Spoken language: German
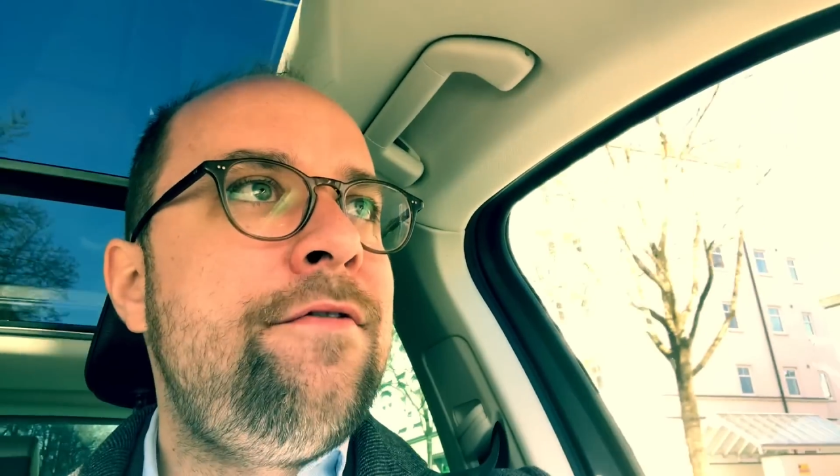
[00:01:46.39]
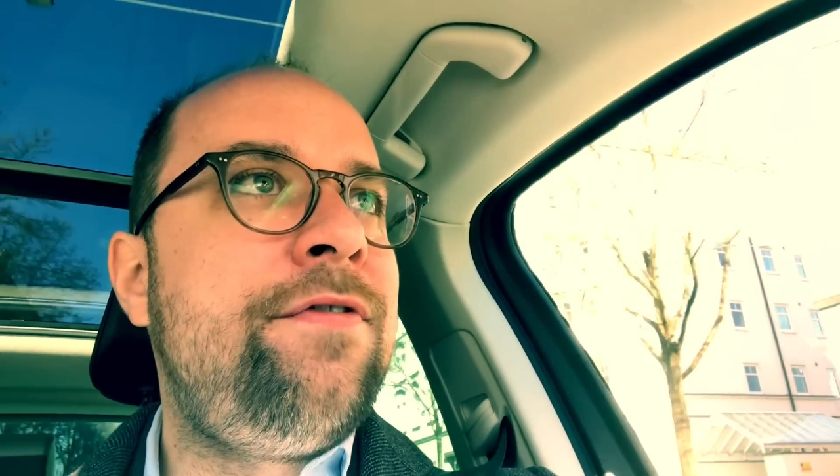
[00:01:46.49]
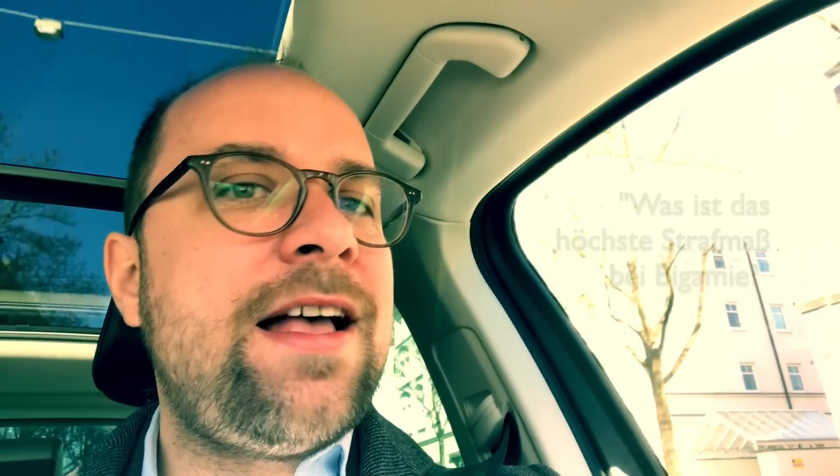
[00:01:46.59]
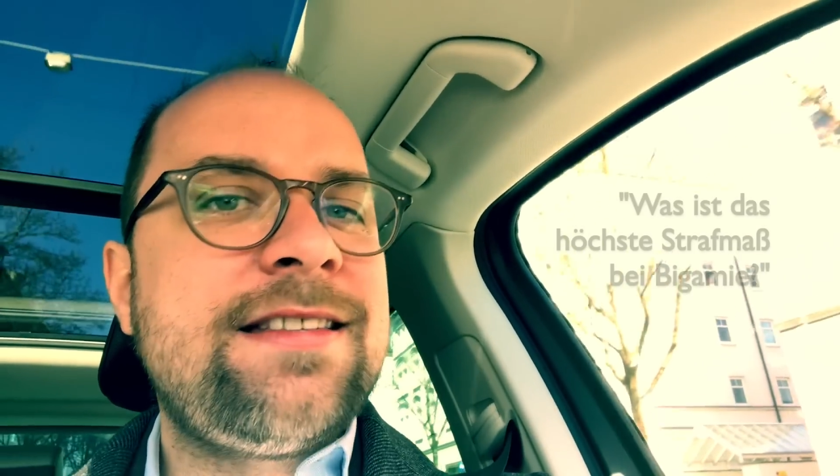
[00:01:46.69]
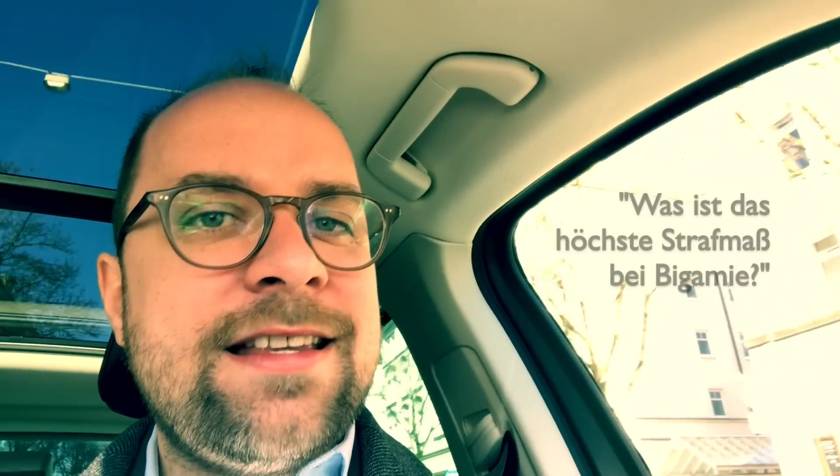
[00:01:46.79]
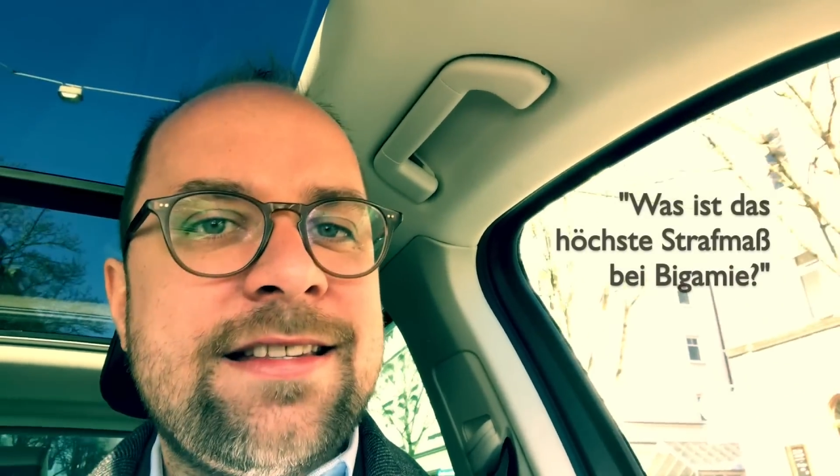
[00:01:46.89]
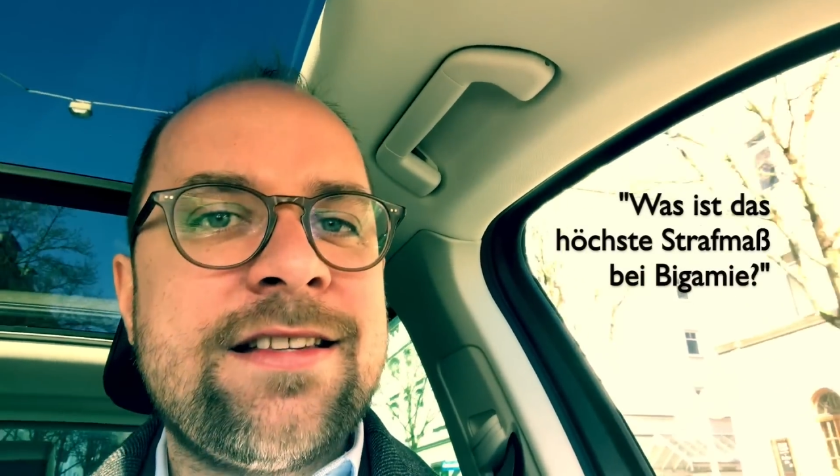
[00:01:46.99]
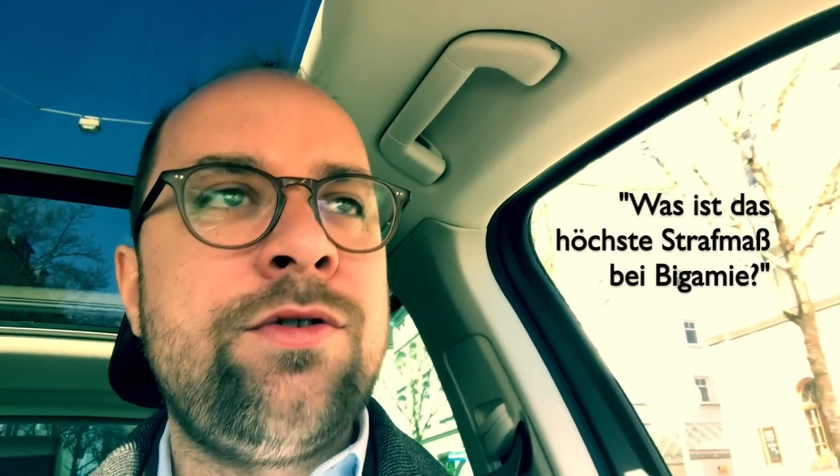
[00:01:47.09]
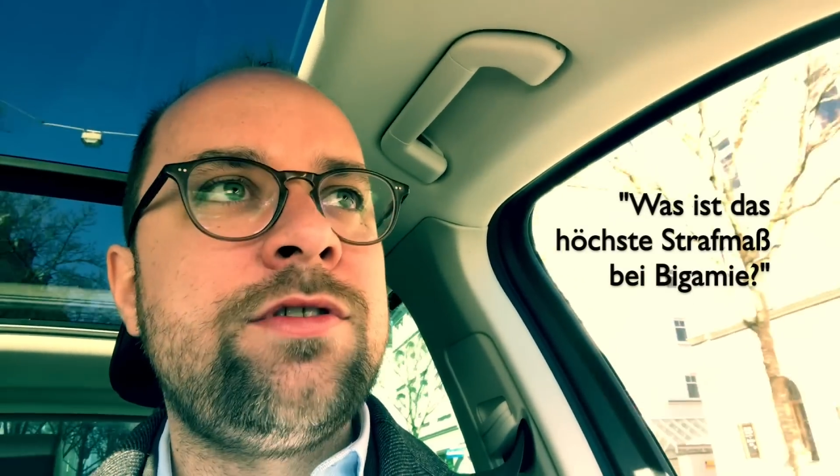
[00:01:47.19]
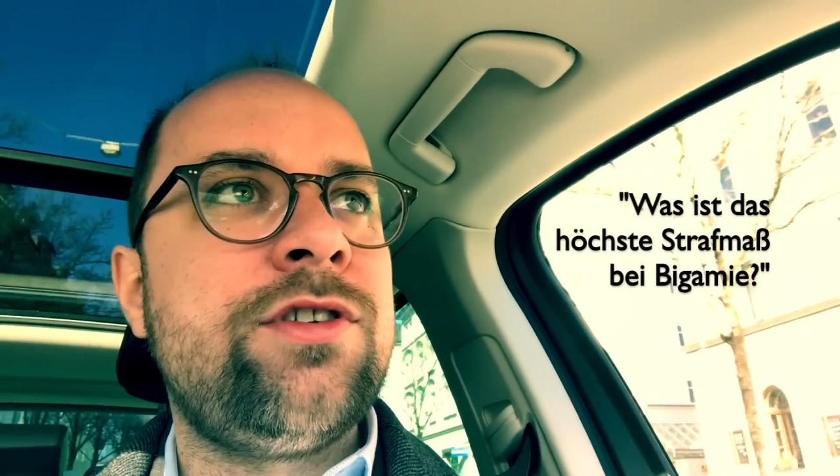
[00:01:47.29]
was ist
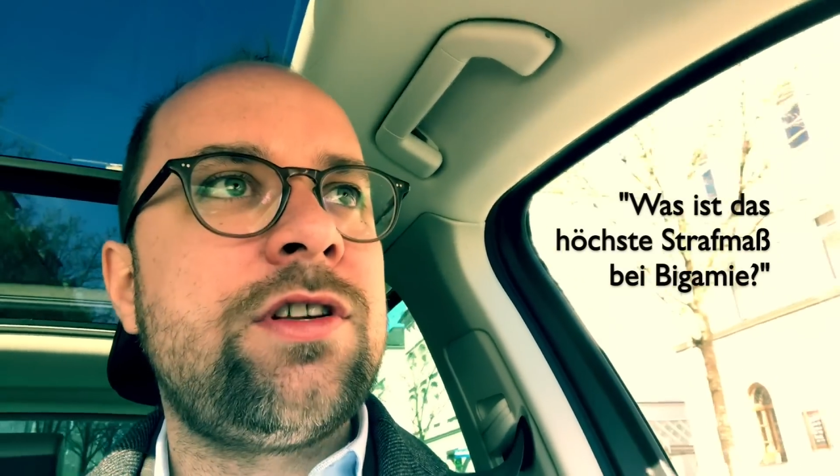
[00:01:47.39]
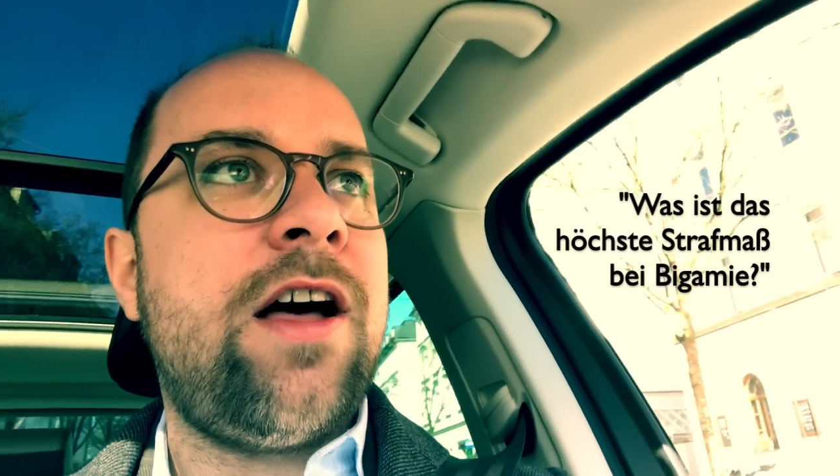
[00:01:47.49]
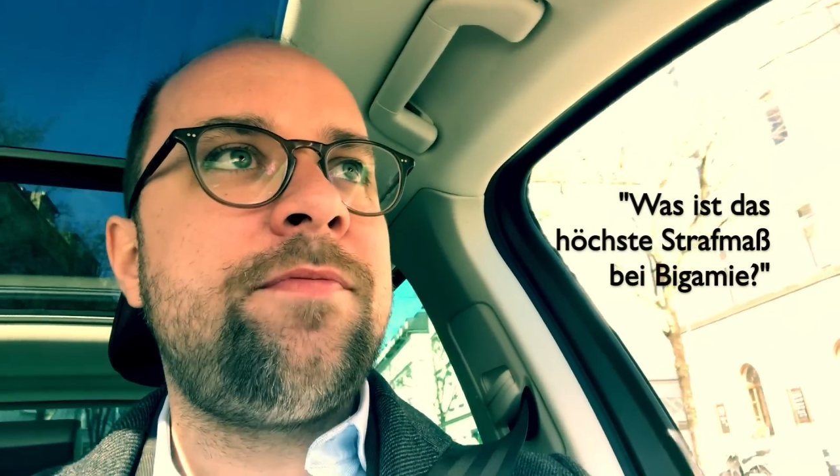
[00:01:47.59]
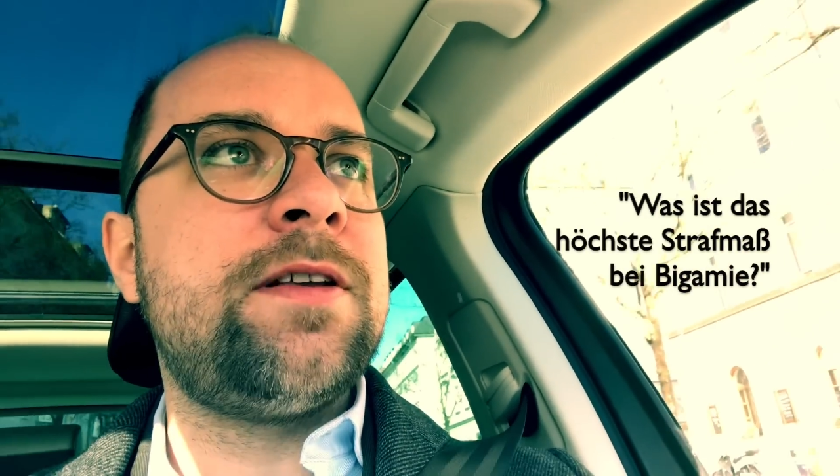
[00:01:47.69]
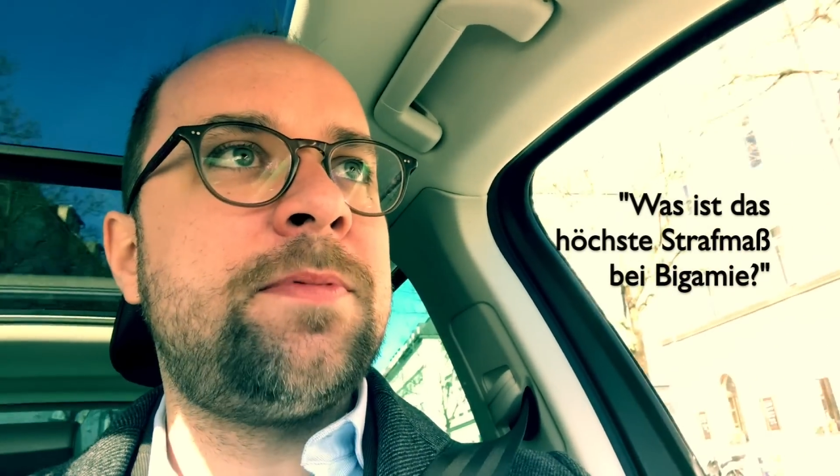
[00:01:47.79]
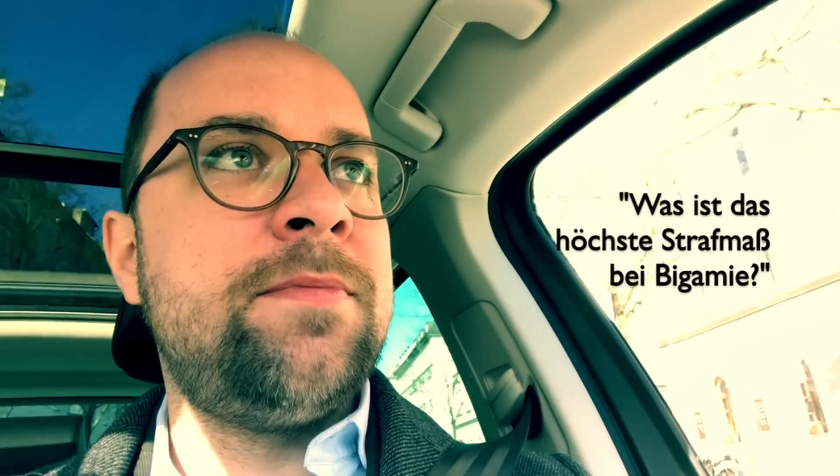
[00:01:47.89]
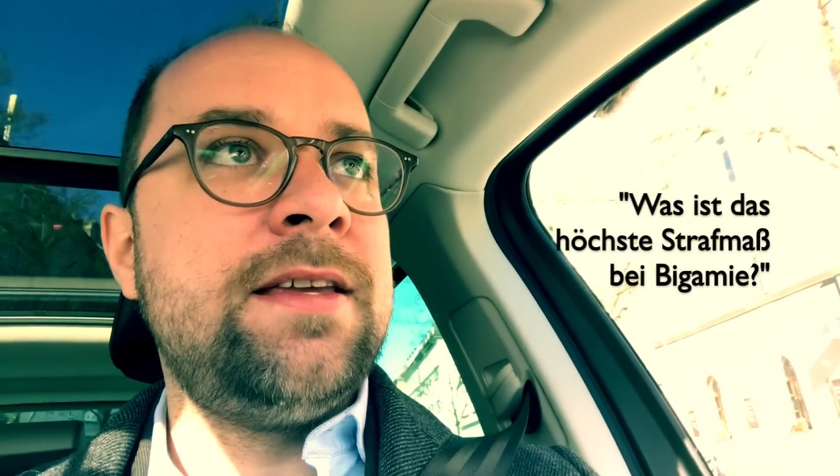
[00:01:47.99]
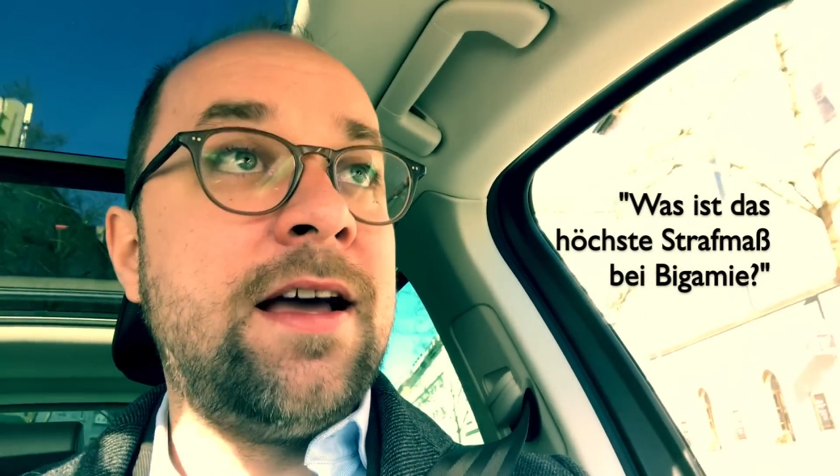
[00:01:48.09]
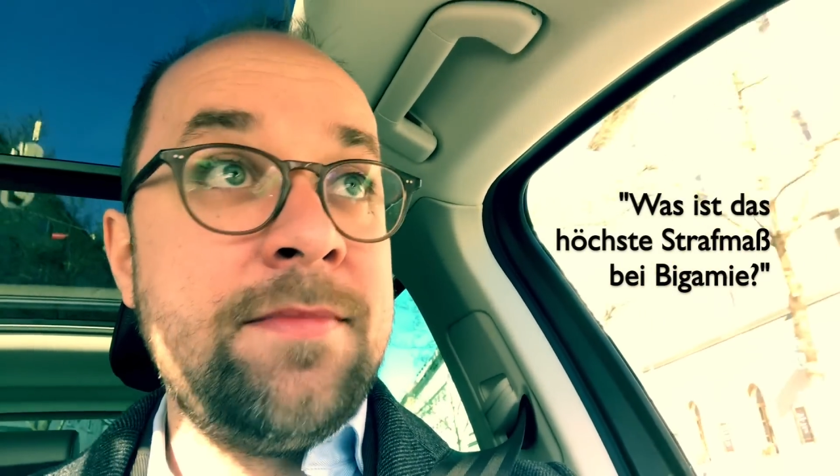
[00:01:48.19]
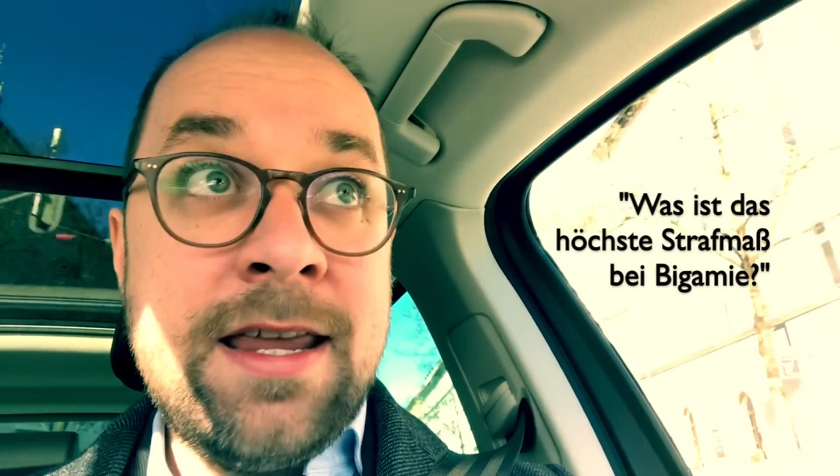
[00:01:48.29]
das höchste Strafmaß bei
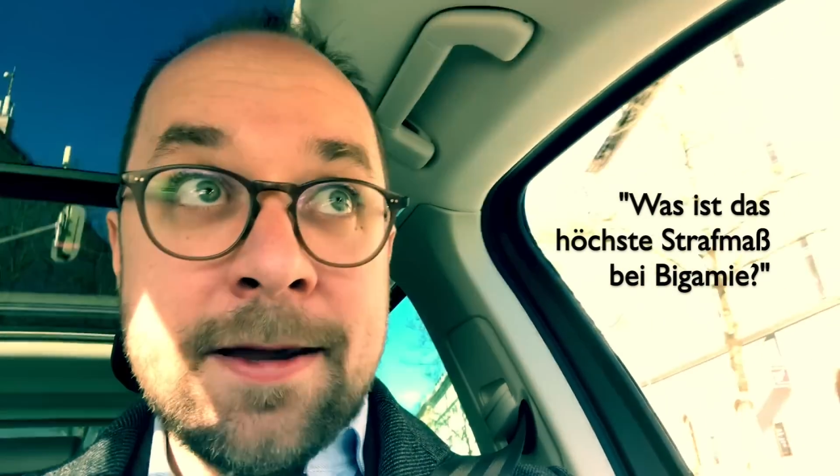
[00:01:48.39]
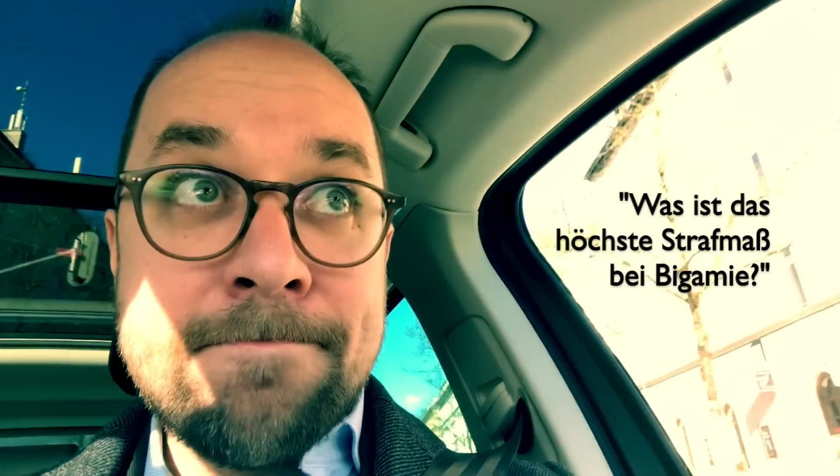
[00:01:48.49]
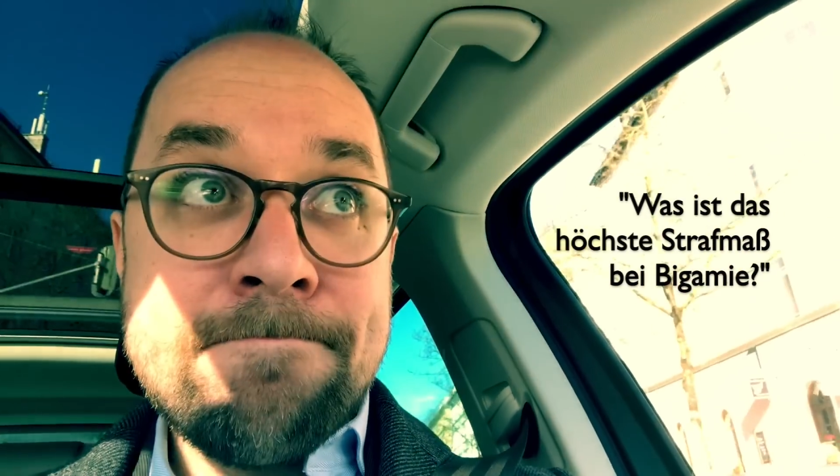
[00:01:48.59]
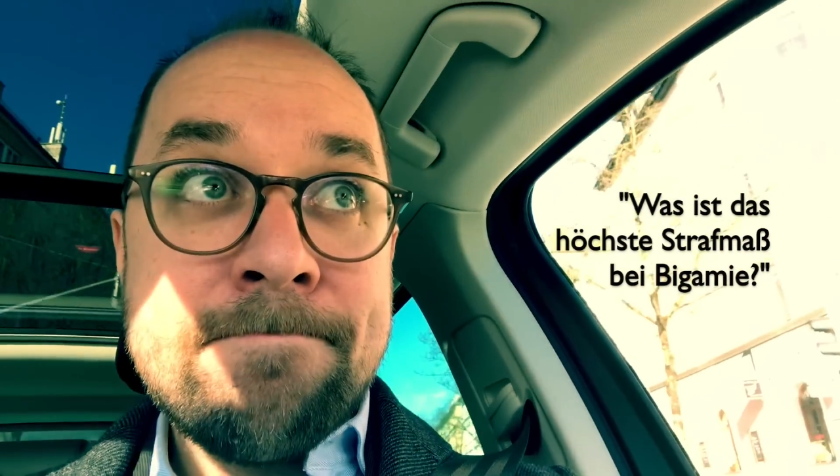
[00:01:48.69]
Bigamie?